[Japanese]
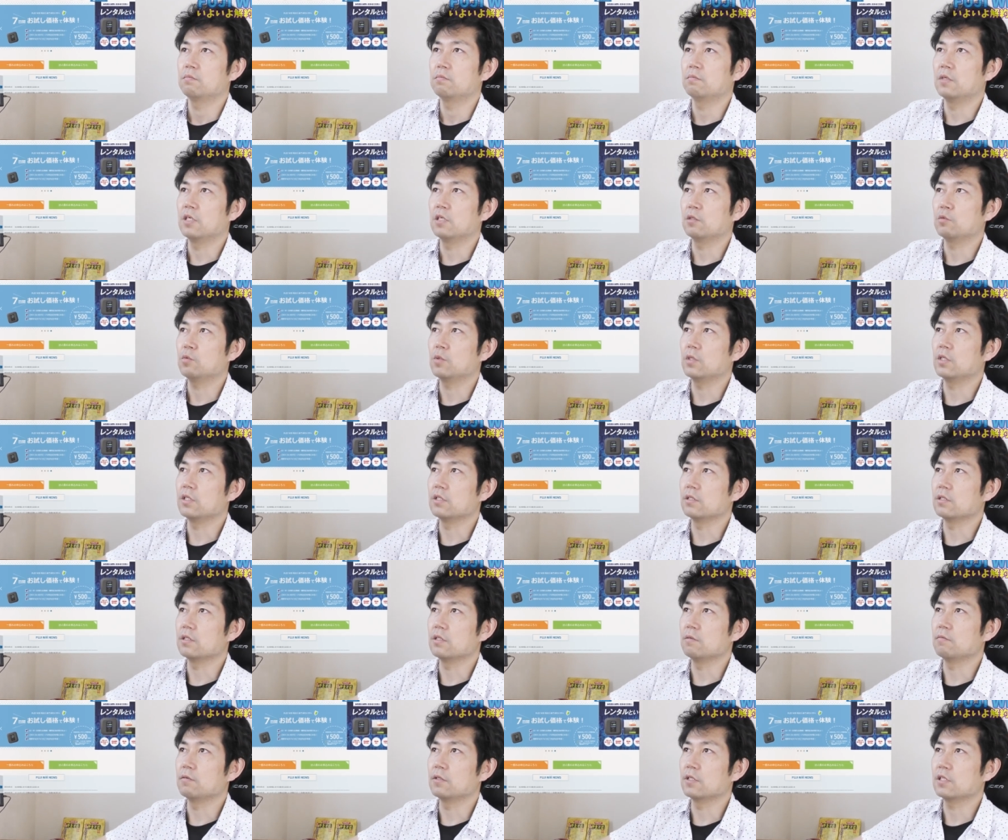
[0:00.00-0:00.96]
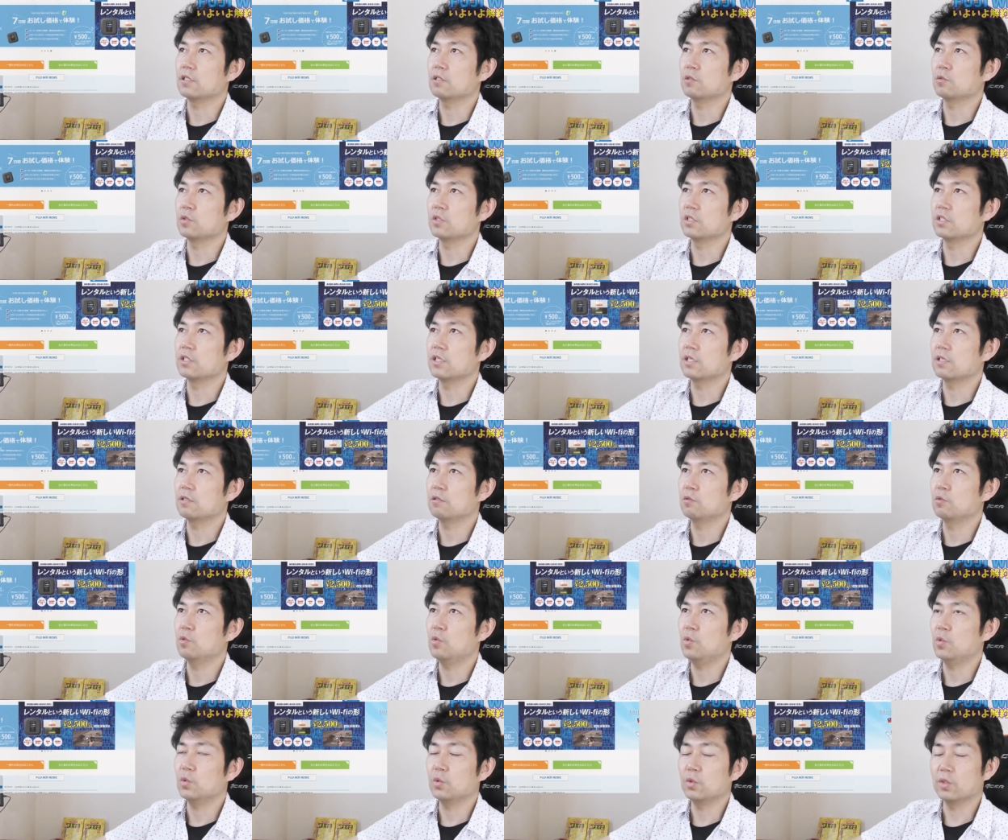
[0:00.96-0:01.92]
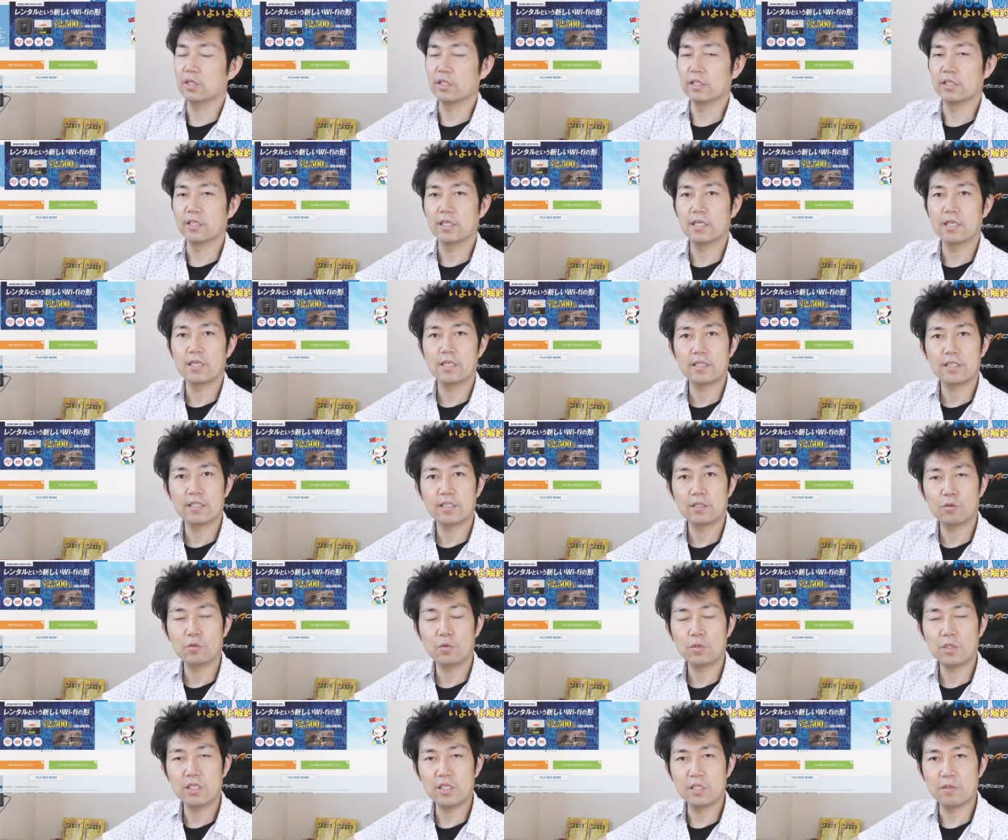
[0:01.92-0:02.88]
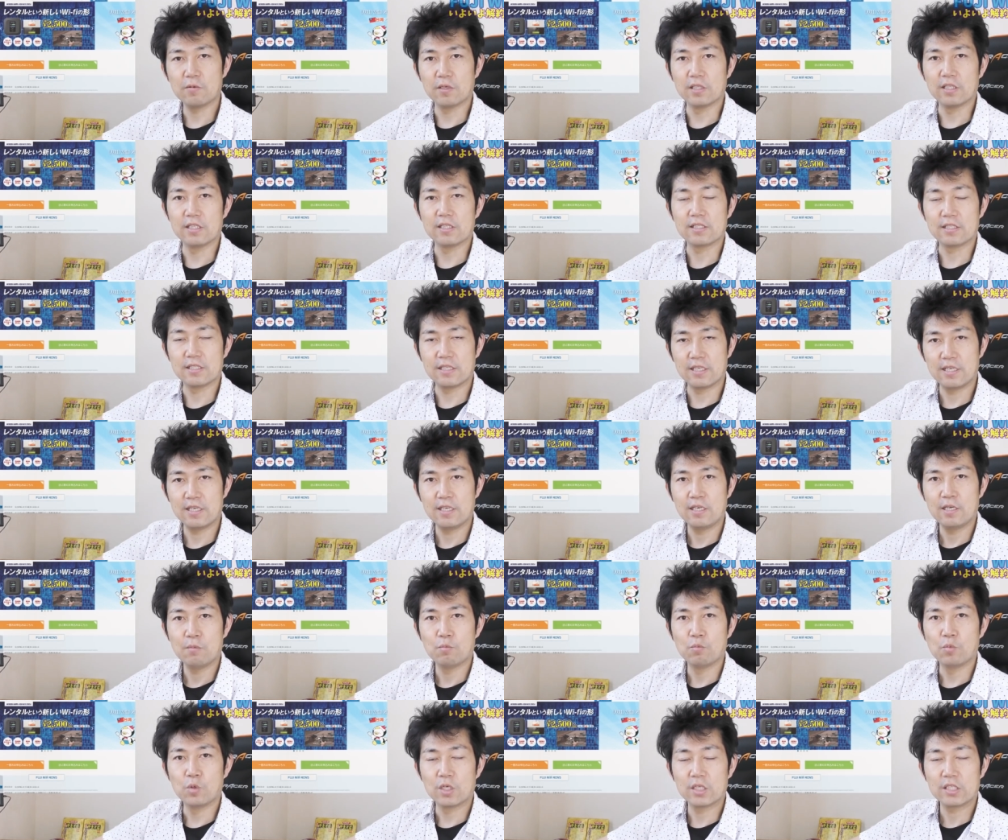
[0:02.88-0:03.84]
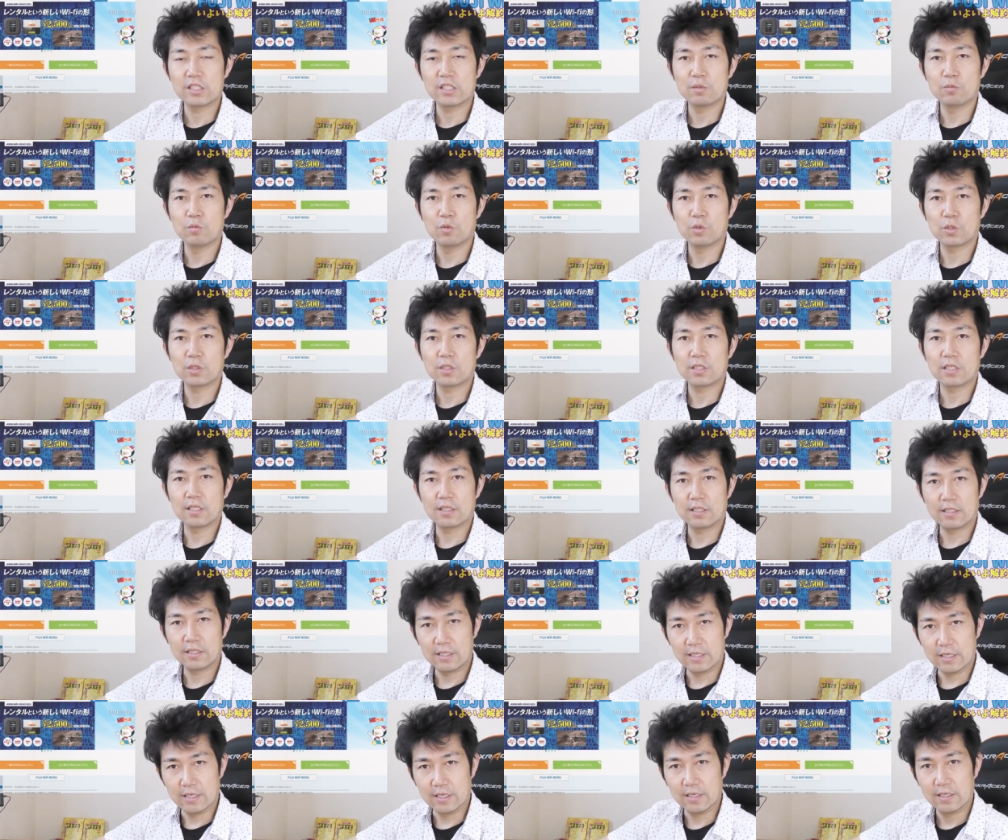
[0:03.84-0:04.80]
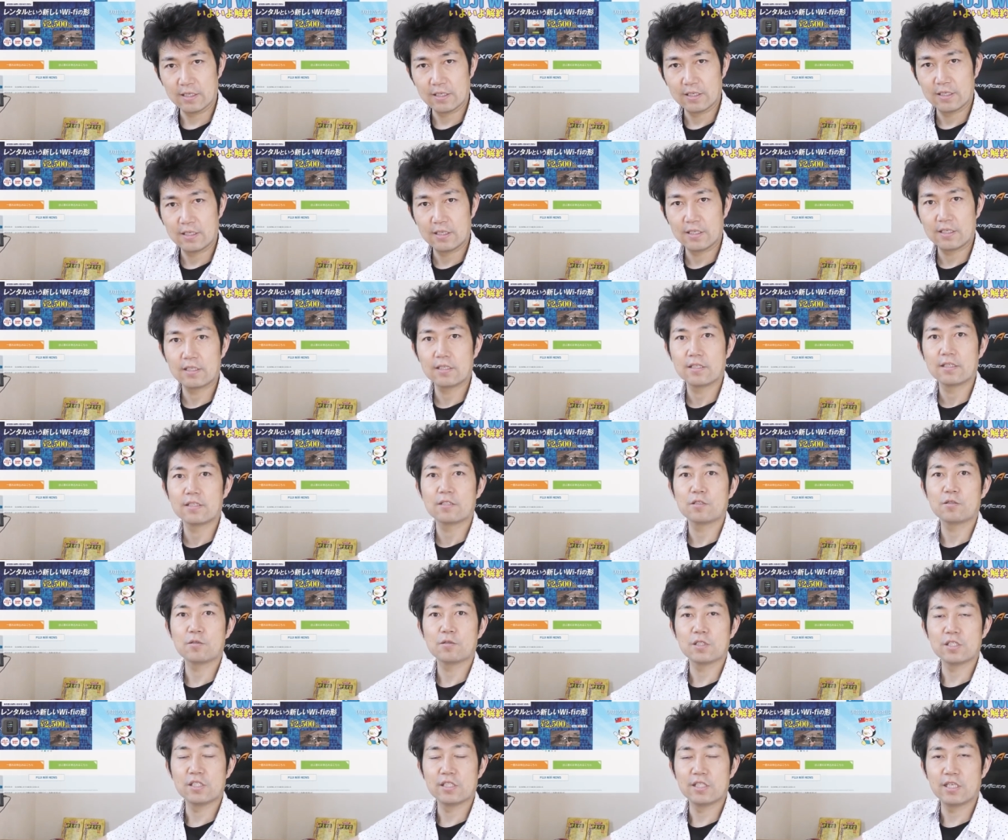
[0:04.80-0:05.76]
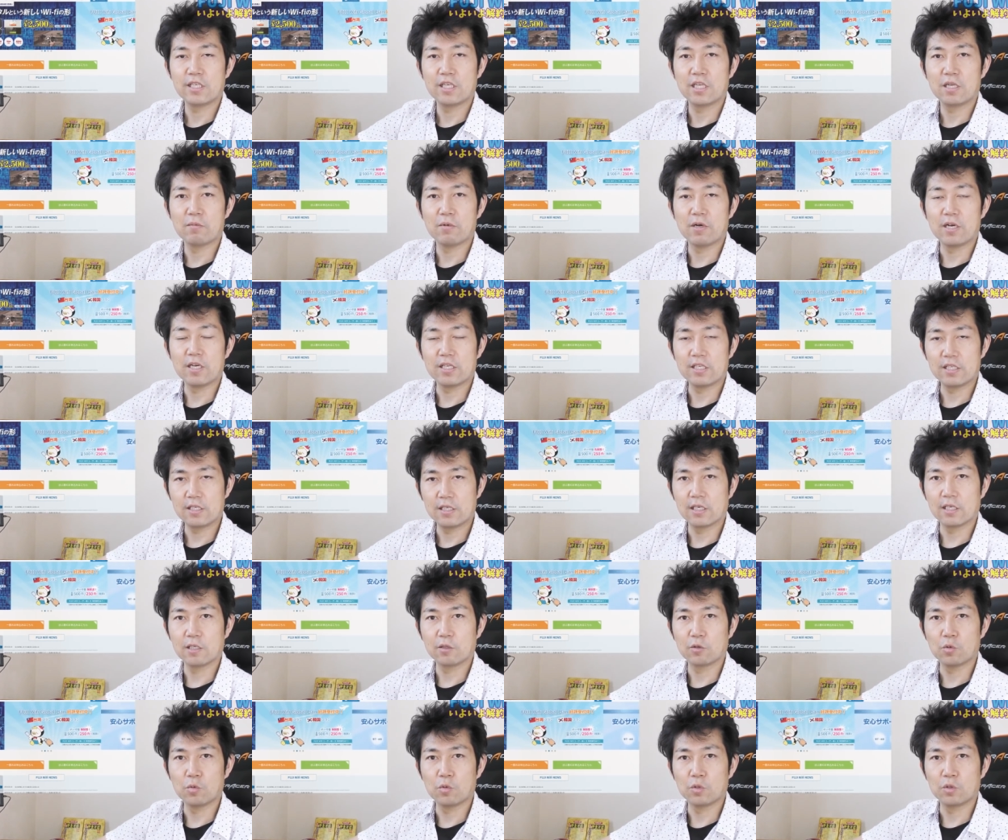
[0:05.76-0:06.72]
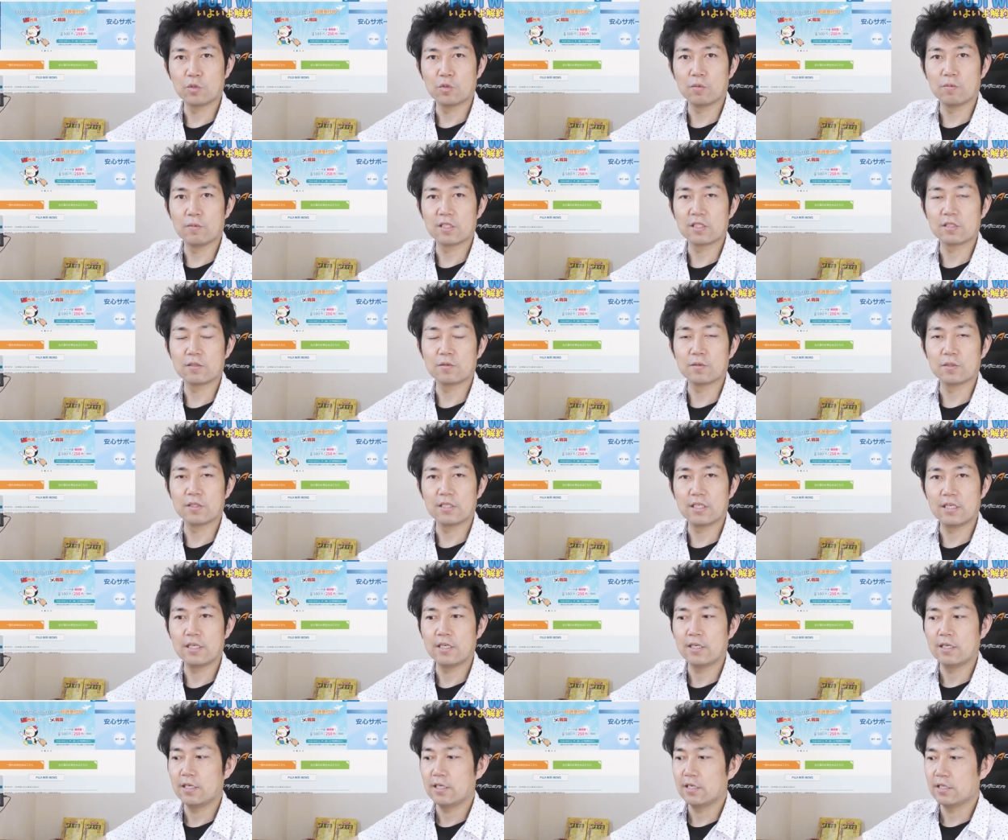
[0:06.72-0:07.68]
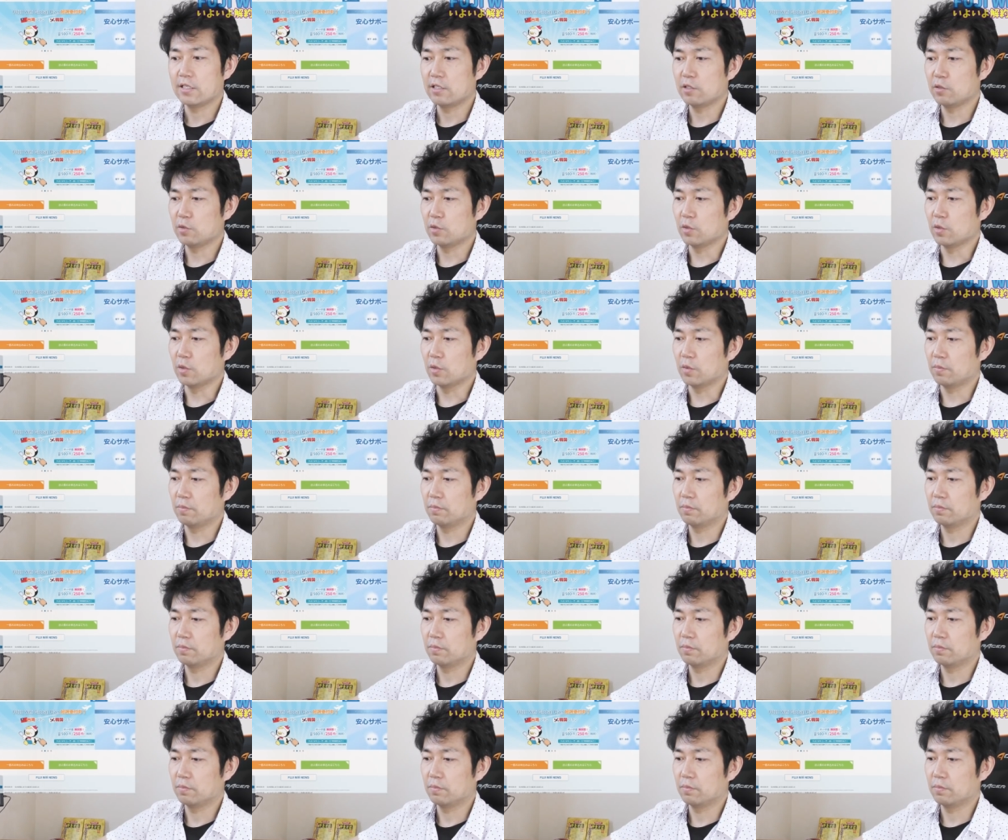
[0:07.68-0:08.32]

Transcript: まあ、あとはですね、私の自宅の方とか出かけた時にはですね、漏らしもを使って通信できればいいかなと思っておりますのでね、いよいよ